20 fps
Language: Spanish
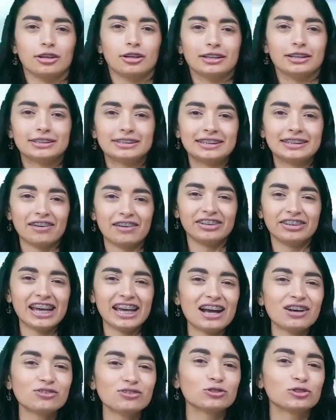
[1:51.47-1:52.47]

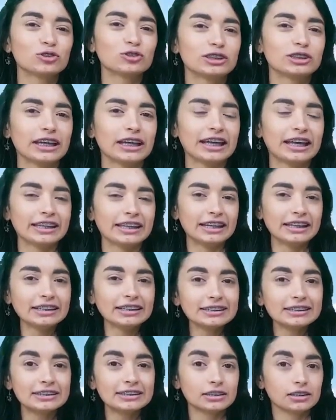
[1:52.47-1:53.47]
¿sabían
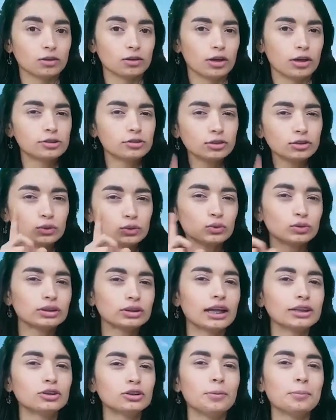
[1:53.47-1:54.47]
ustedes esto es un
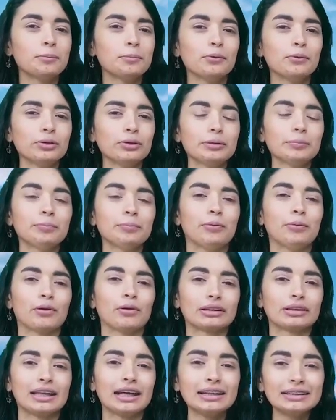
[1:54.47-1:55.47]
dato muy
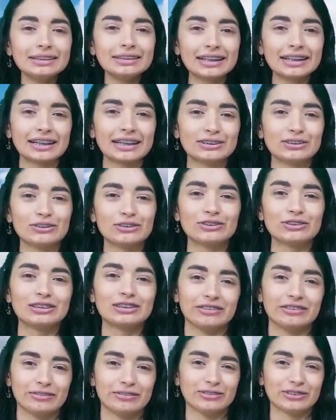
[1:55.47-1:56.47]
importante que todos
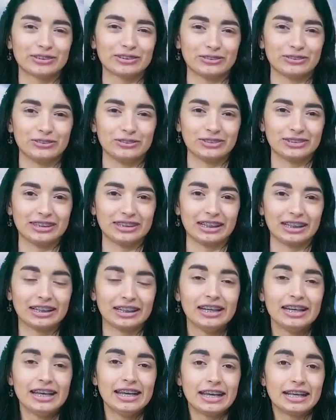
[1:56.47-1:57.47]
debemos conocer.
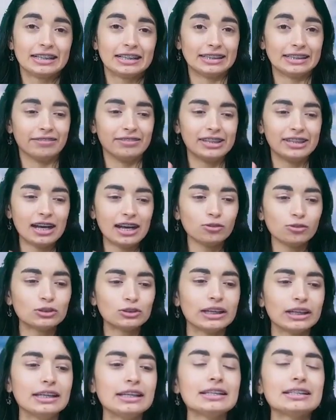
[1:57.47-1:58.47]
¿Sabían
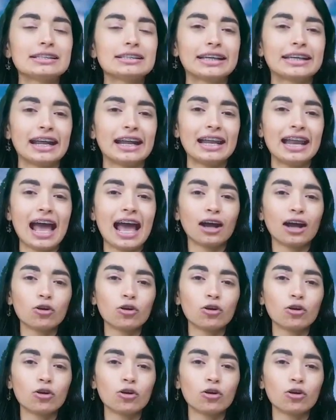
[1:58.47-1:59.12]
ustedes que la